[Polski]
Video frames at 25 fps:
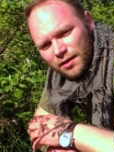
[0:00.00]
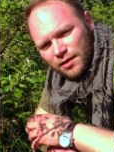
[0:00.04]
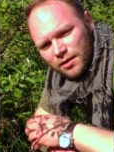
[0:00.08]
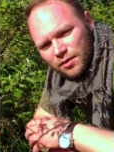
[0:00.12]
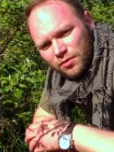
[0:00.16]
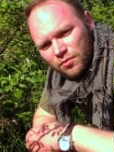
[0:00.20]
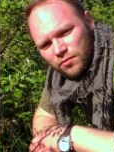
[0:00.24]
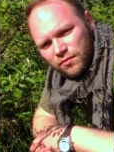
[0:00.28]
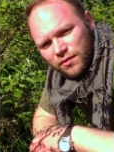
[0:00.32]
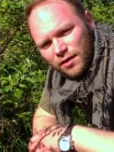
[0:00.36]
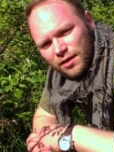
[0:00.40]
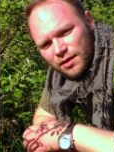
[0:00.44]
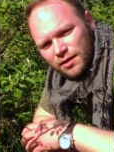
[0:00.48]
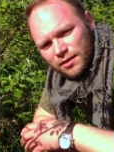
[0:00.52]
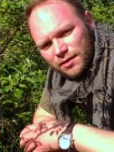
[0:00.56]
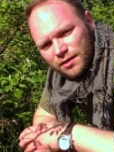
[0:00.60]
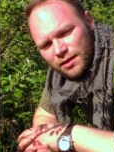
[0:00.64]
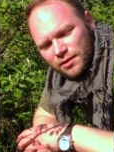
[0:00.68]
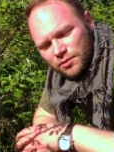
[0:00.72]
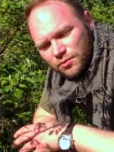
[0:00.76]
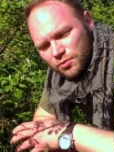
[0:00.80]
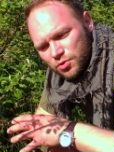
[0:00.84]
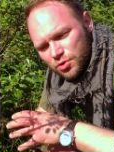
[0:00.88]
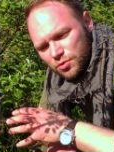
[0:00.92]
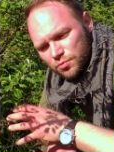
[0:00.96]
e, uwagę
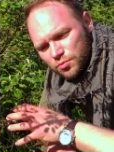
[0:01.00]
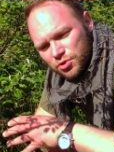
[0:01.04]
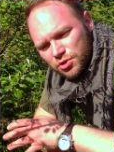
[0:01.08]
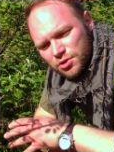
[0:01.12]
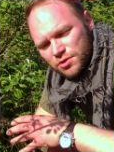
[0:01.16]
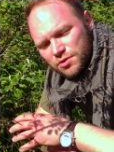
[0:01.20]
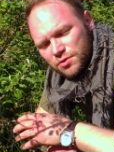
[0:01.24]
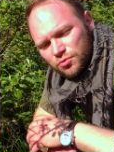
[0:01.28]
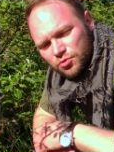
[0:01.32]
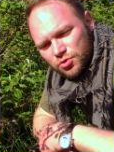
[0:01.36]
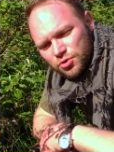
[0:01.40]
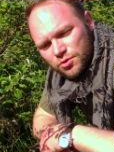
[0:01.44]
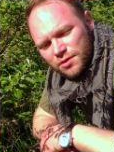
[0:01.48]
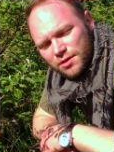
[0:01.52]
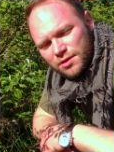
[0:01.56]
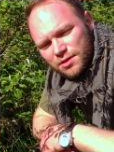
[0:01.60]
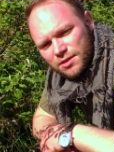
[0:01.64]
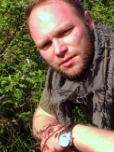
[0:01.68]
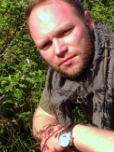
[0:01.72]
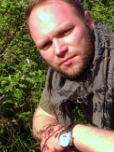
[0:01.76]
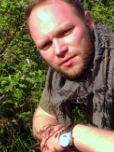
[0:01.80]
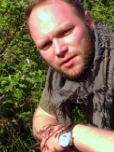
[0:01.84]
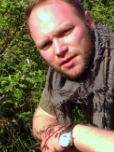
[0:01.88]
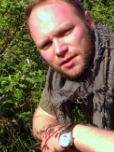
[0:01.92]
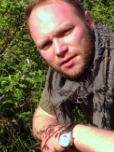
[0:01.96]
na to, że przez to, że ona
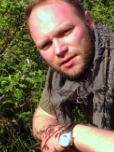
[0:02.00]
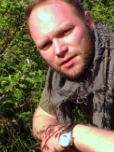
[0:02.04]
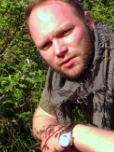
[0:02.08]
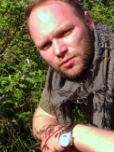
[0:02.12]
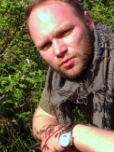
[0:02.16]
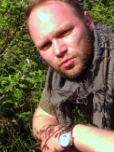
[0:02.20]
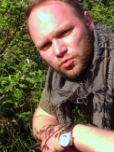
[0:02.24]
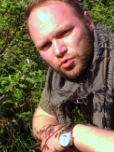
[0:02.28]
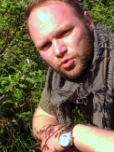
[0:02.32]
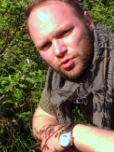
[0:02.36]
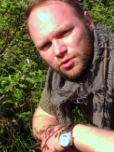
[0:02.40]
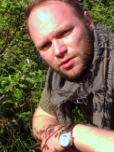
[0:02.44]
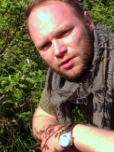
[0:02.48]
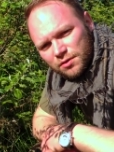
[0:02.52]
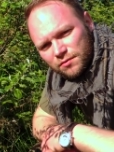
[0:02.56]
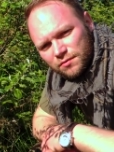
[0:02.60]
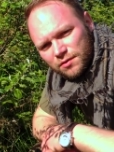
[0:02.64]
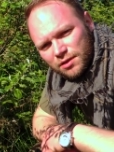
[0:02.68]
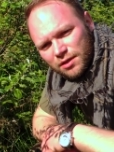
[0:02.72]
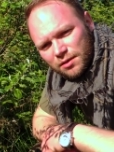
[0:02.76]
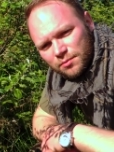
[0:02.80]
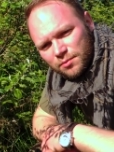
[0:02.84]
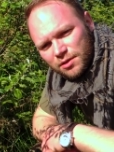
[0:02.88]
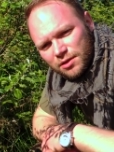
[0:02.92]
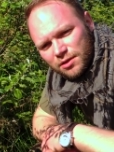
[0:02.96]
zawiera tak dużo tej
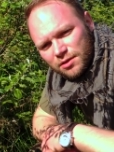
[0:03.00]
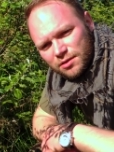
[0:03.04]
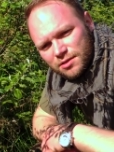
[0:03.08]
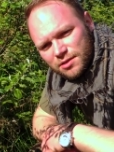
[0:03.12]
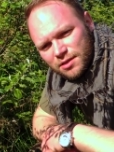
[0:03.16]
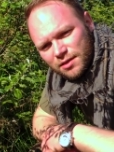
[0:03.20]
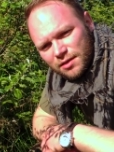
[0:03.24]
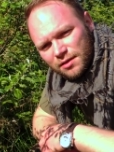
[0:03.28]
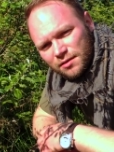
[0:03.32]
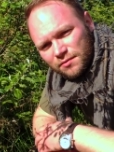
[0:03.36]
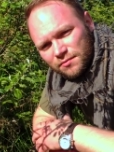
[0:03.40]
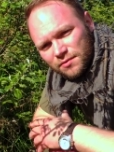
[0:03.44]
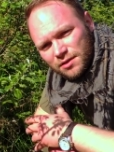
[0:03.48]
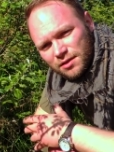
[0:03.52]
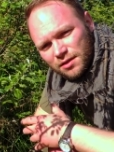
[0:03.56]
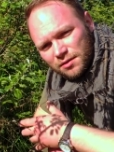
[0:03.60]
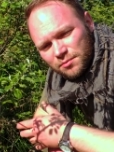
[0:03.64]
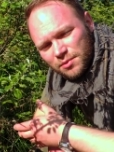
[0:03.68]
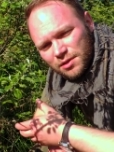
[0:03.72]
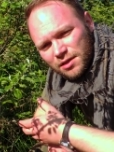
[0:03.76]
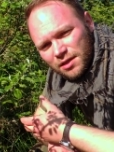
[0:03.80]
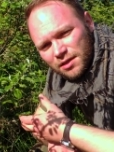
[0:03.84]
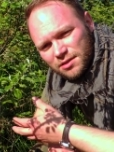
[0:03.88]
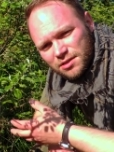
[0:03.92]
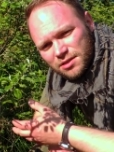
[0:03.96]
witaminy C, a
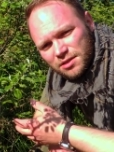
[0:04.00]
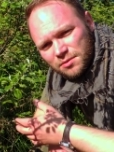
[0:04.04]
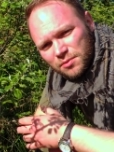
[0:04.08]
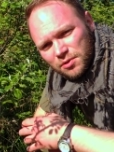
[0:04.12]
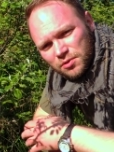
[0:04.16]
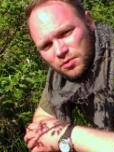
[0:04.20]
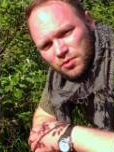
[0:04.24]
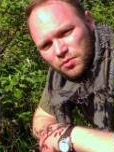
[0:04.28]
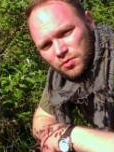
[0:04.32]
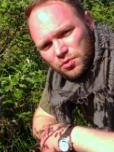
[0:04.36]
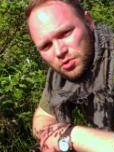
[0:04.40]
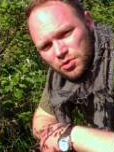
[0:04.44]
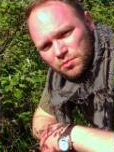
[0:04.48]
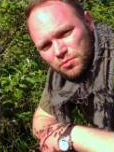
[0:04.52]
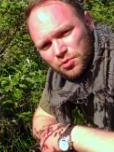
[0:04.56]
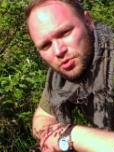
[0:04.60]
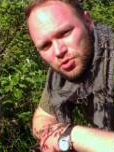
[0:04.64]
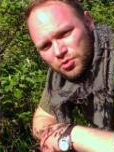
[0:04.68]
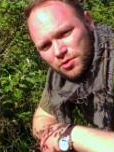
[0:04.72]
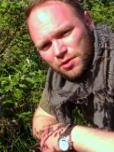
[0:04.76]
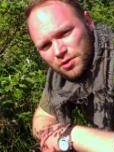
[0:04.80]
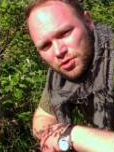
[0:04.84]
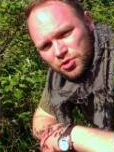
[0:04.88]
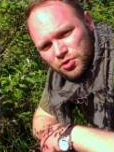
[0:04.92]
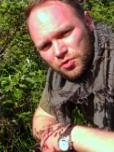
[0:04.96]
witamina C ma to do
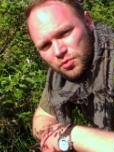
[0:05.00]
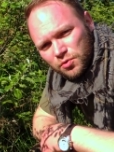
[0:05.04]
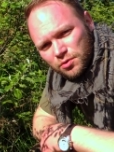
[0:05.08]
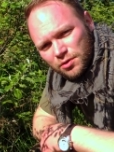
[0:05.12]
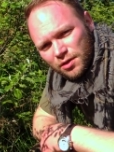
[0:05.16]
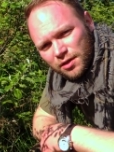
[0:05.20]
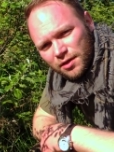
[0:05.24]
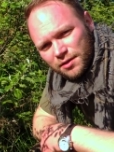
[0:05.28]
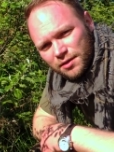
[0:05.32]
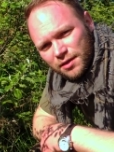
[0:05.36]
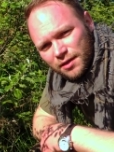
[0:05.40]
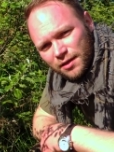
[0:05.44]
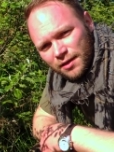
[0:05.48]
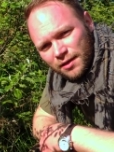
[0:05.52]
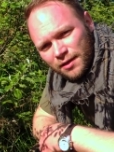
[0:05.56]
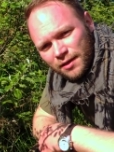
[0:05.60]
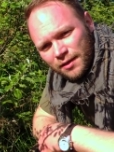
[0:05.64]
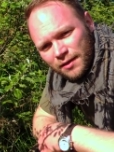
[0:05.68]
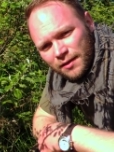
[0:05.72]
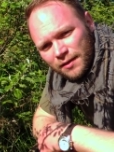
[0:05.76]
siebie, że ona się utlenia.